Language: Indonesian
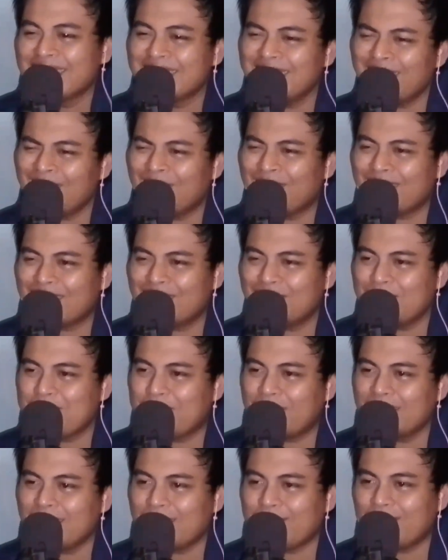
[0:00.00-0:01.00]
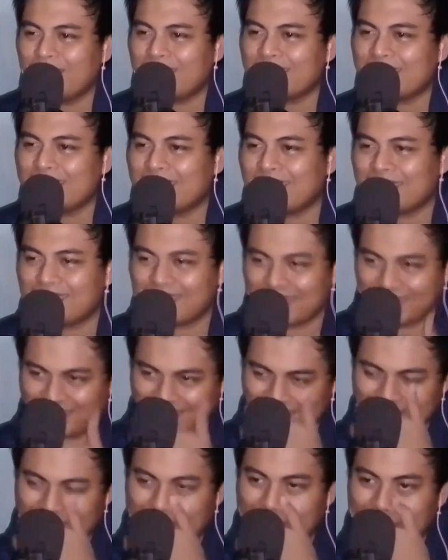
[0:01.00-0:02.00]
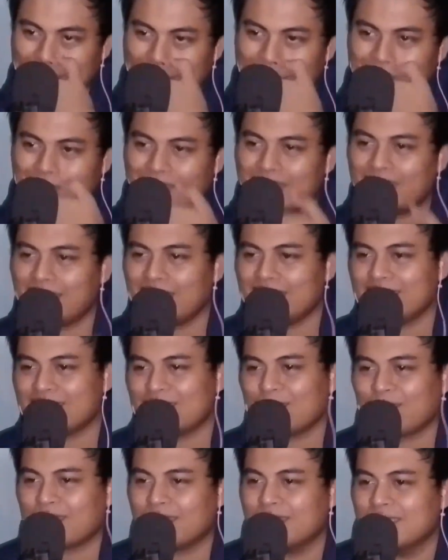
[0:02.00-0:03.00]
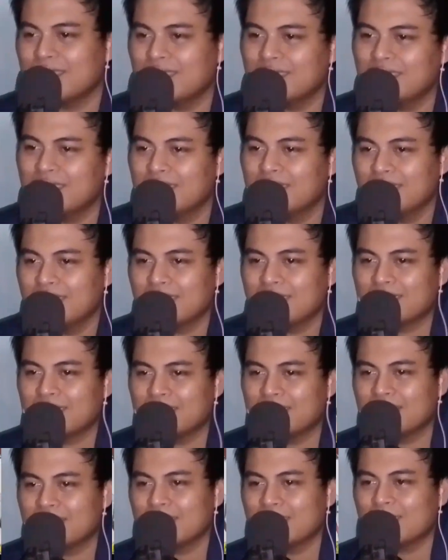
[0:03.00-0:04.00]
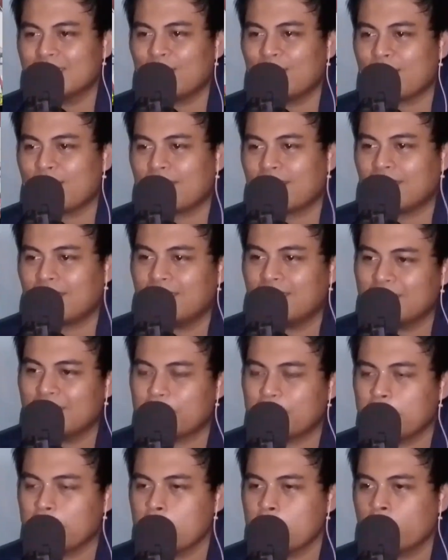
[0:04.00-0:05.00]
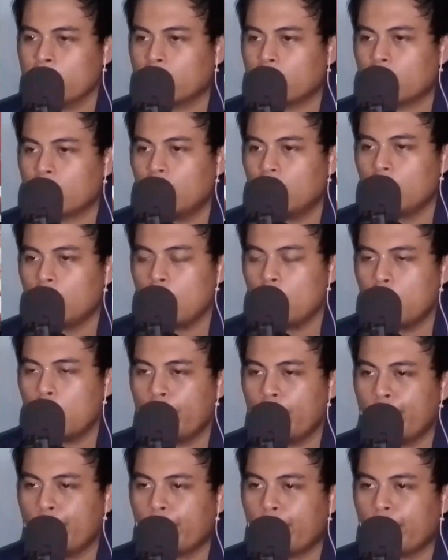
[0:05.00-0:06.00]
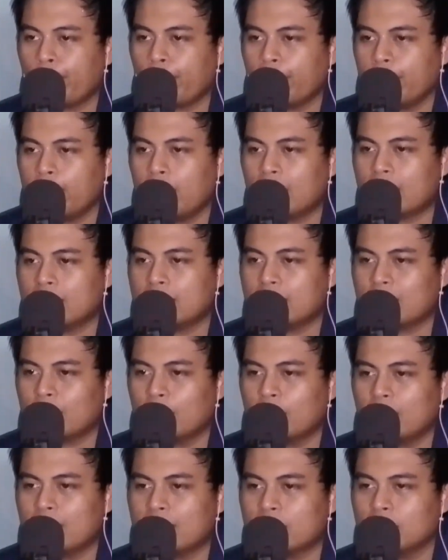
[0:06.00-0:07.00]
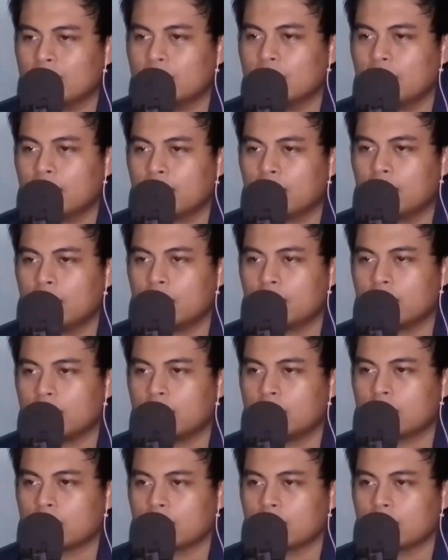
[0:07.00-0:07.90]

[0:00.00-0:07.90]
Tohru banyak banget yang event kayaknya coy si Tohru Oi, Maki sekuris Sustan gak